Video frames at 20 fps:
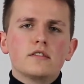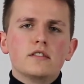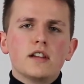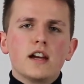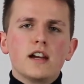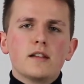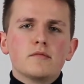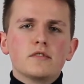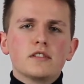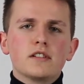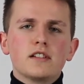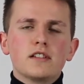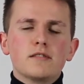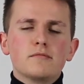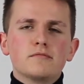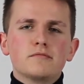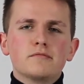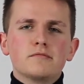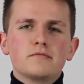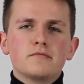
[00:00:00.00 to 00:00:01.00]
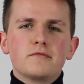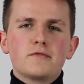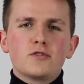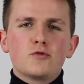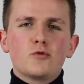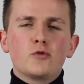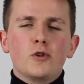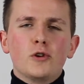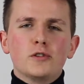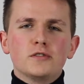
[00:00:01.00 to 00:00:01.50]
die einem da eben
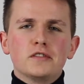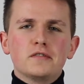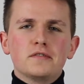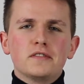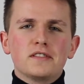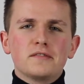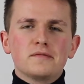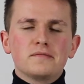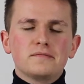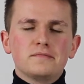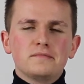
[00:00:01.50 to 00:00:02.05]
zugeordnet werden.